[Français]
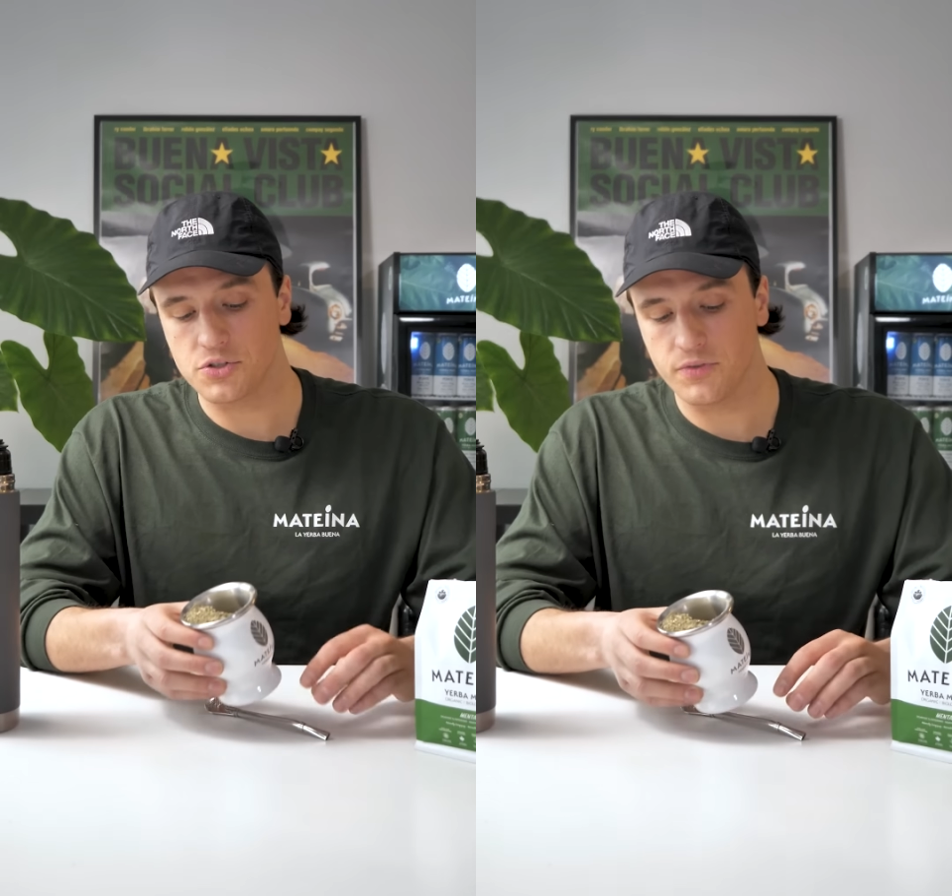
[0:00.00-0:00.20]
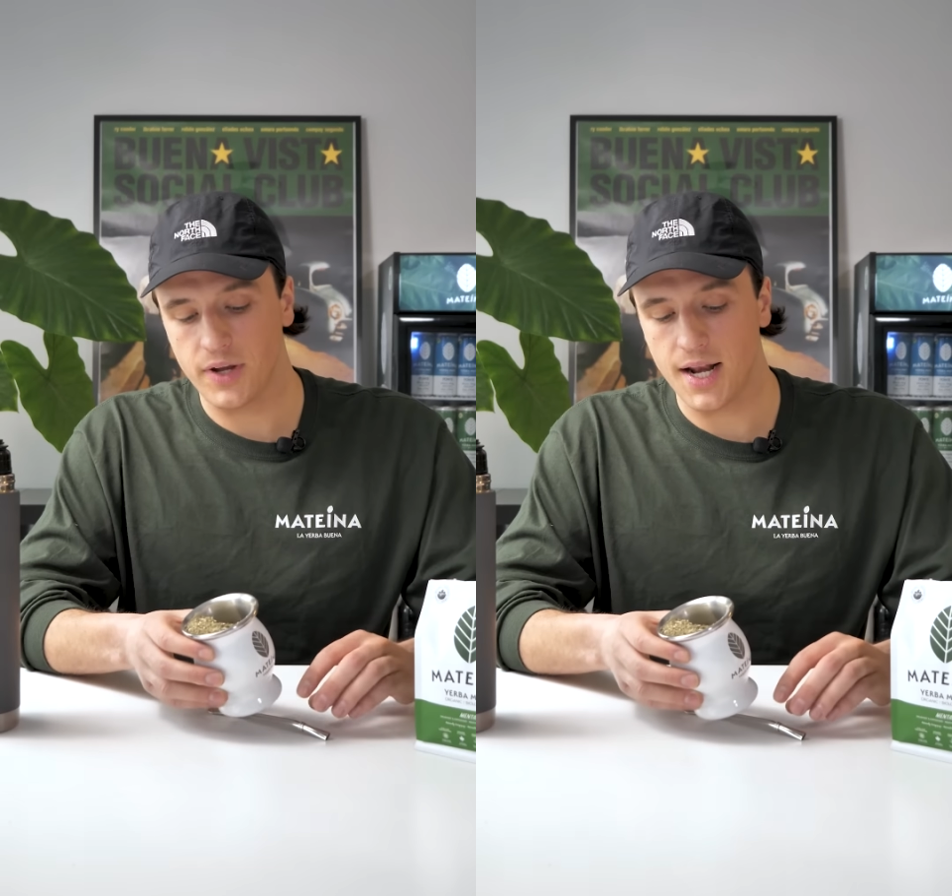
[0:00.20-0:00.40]

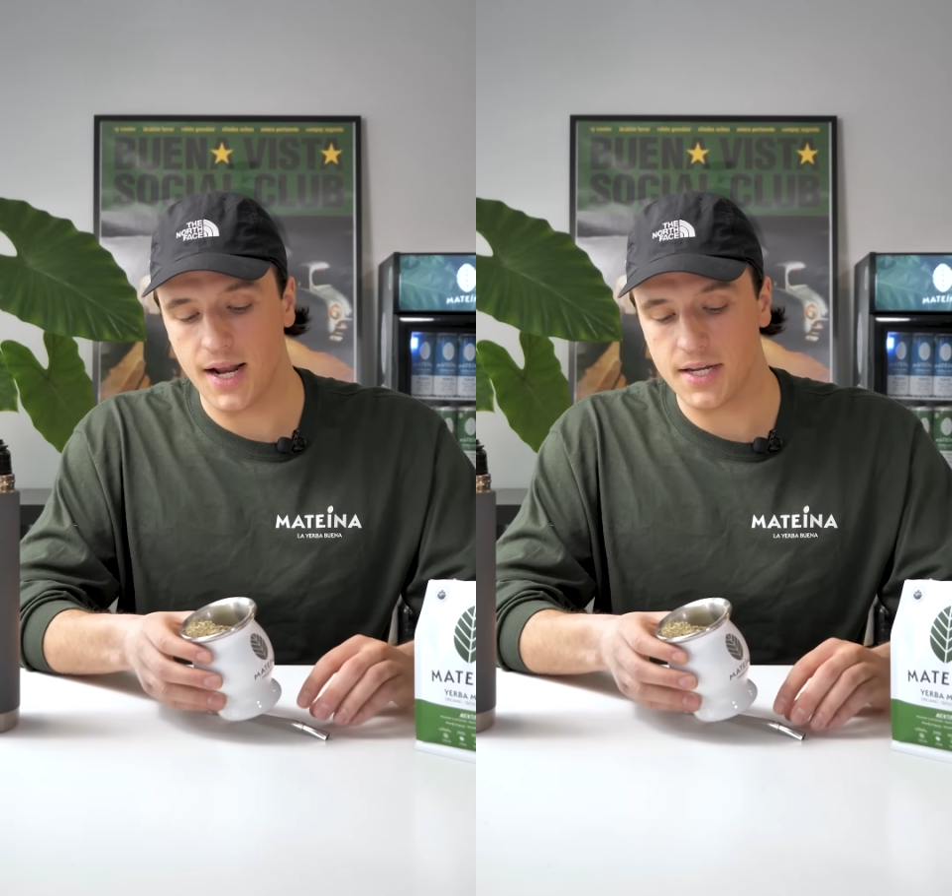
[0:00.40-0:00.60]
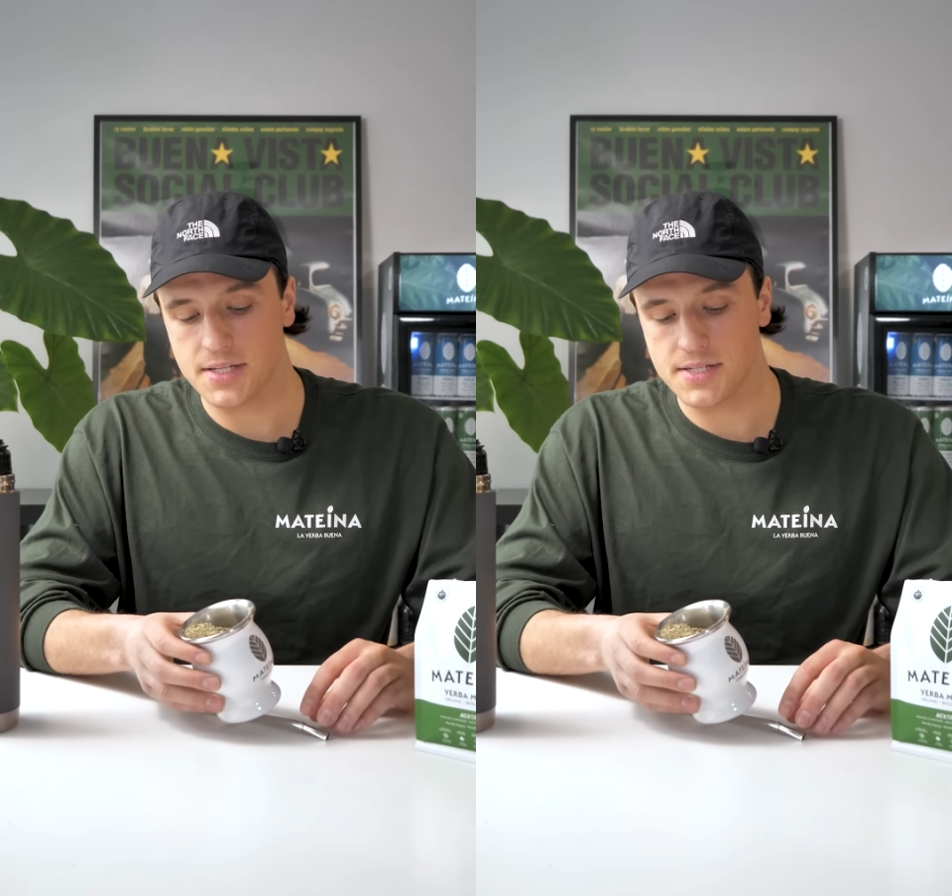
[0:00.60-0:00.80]
je vais
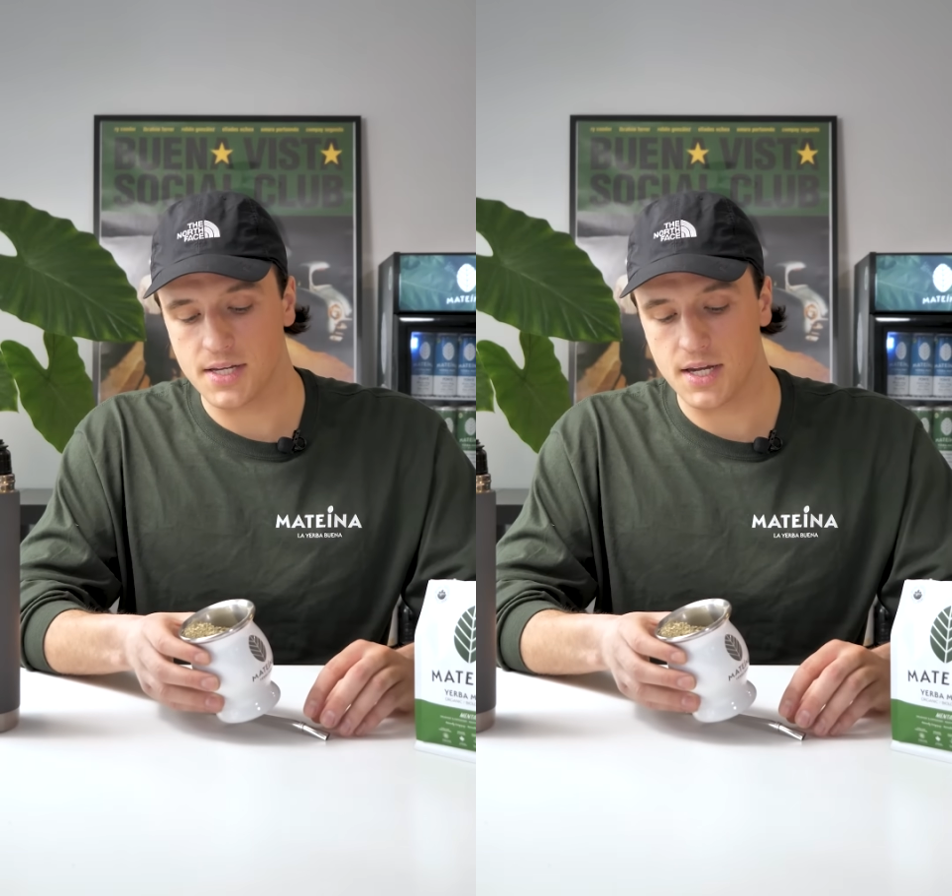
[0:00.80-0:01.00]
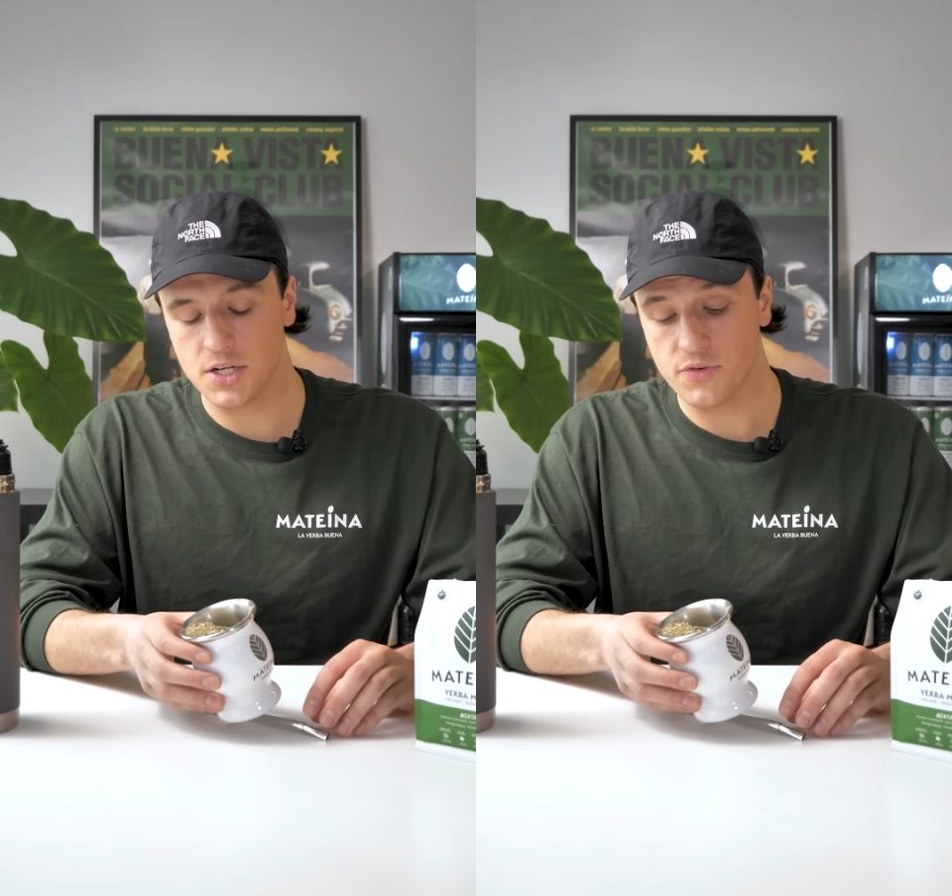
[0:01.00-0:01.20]
la laisser,